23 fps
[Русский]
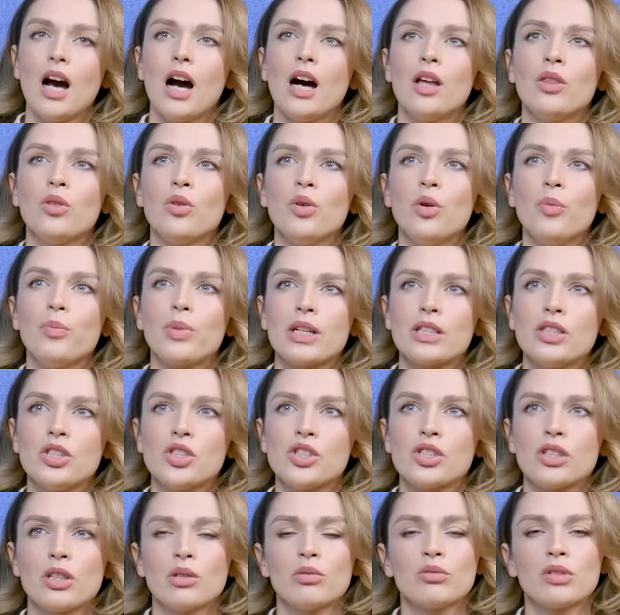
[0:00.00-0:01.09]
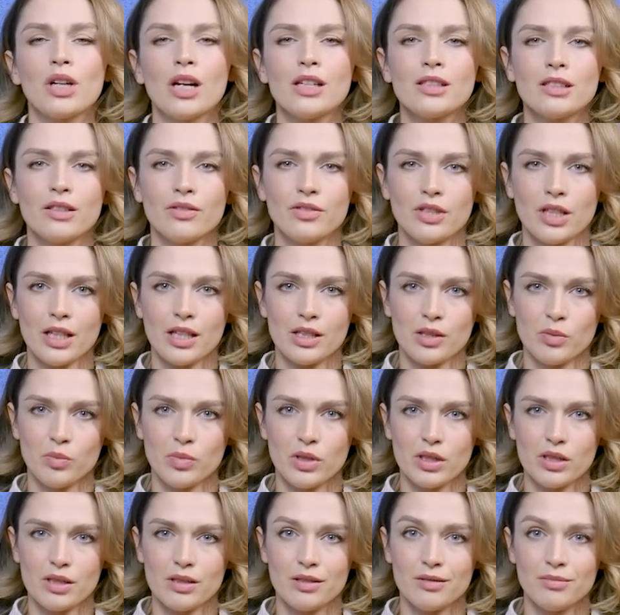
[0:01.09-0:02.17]
оно практически утратило всякий
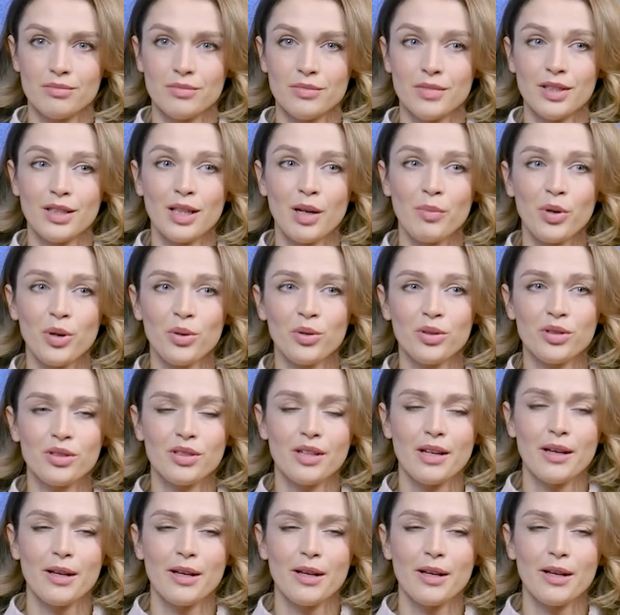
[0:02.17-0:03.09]
смысл. И наоборот,